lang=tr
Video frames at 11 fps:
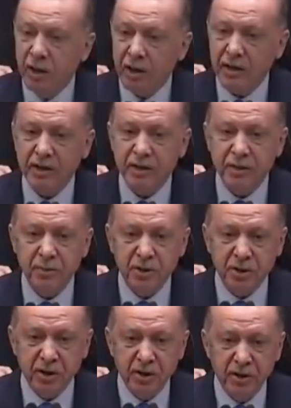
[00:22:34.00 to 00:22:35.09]
hak
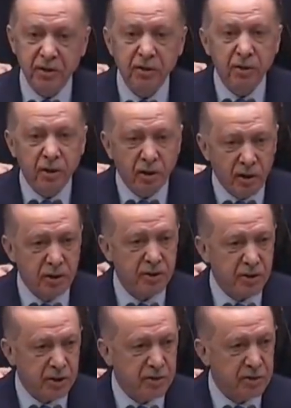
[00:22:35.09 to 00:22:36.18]
ettiğimiz yeri
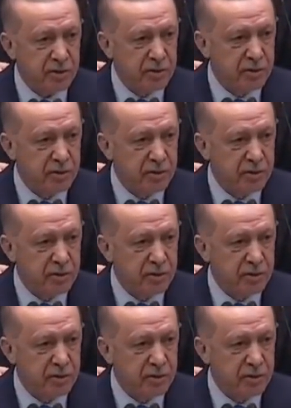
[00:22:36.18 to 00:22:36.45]
alacağız.